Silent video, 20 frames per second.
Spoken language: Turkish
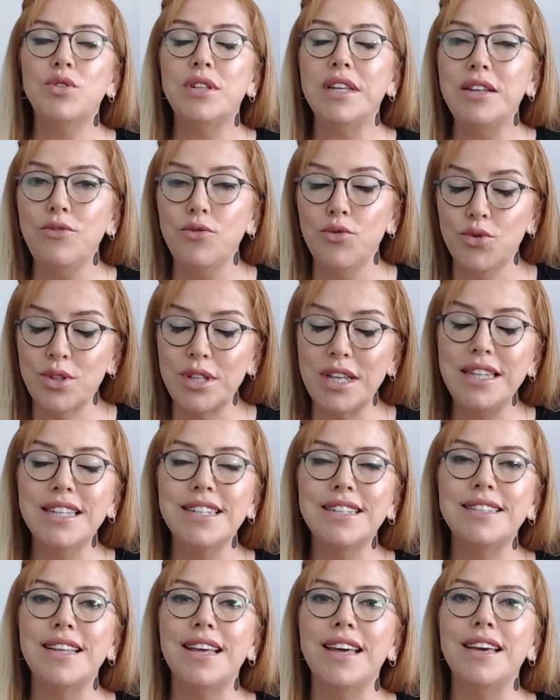
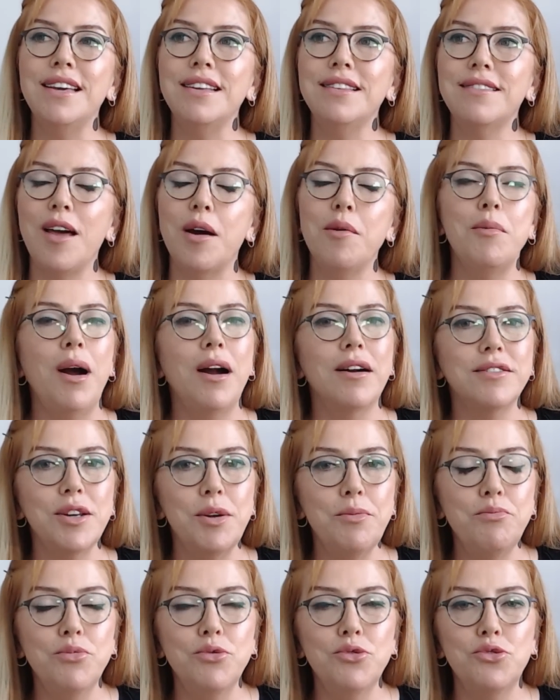Üstelik de tam
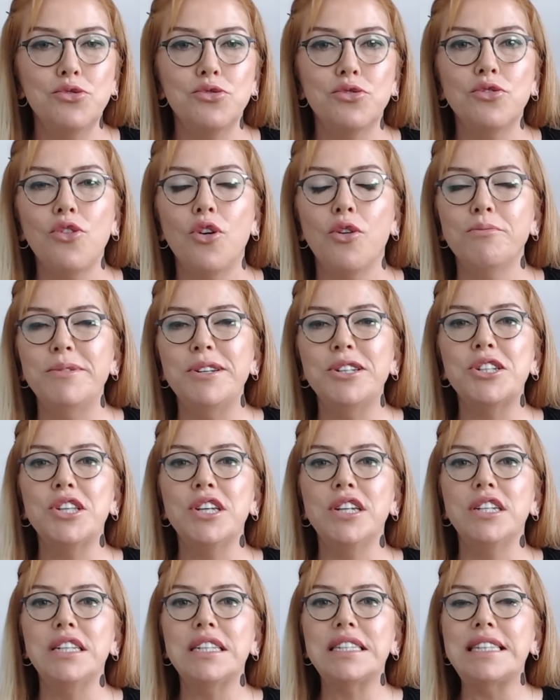Akrep Burcu'nun 15
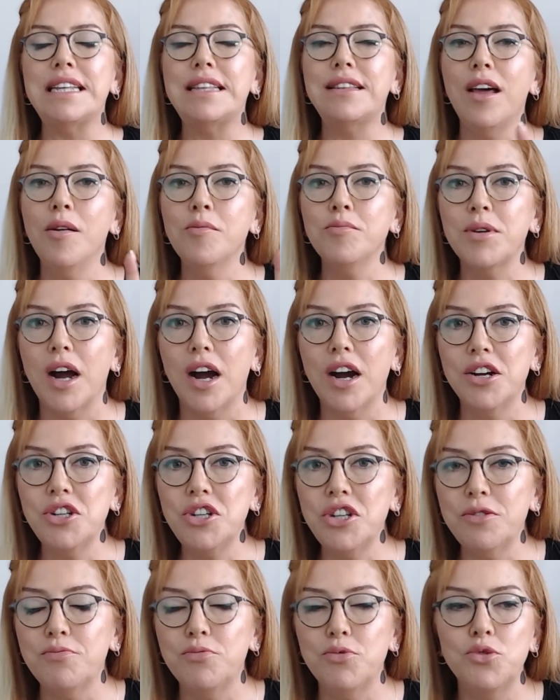derecesinde tam
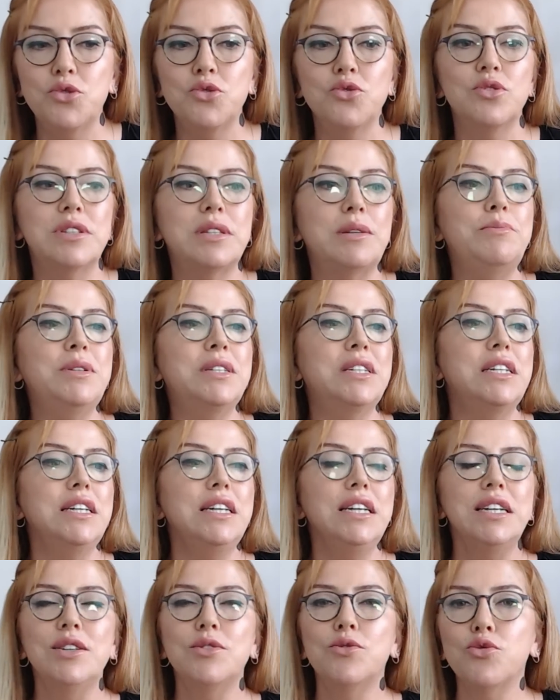karşı burcunuzda bir
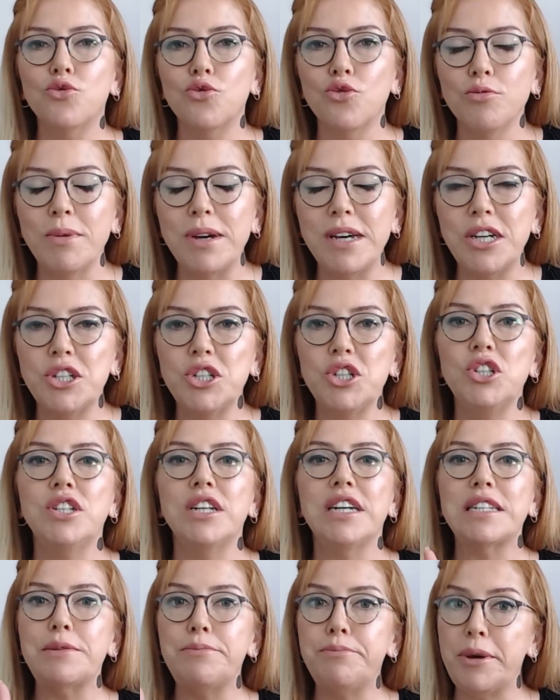tutulma
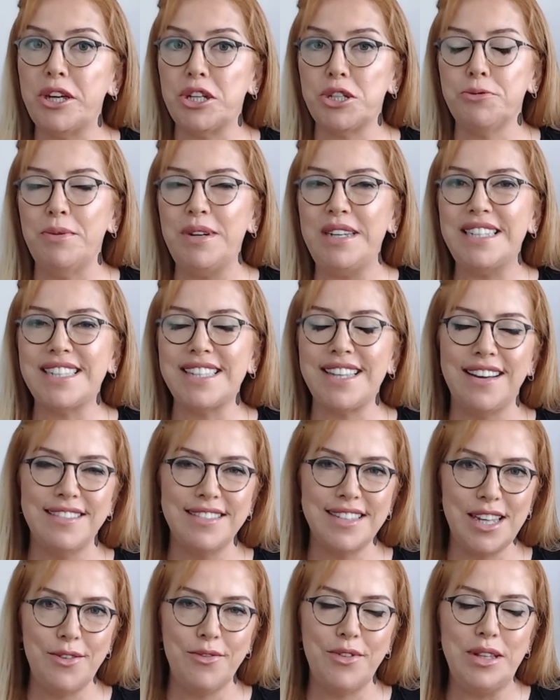yaşayacağız 5 Mayıs'ta
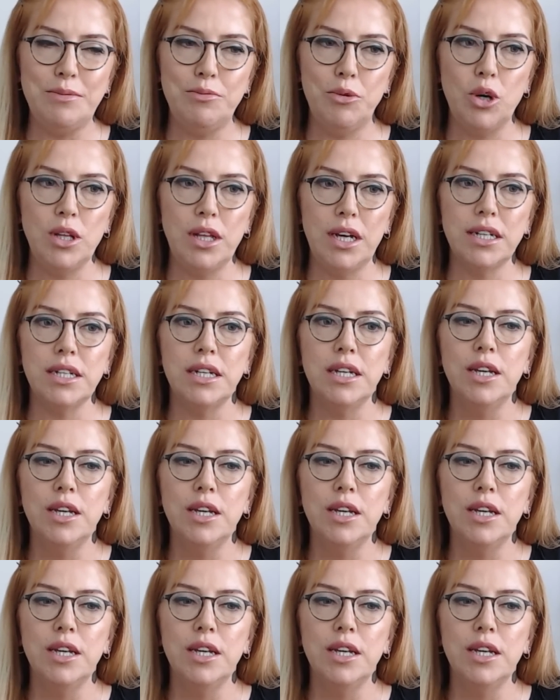sevgili boğalar.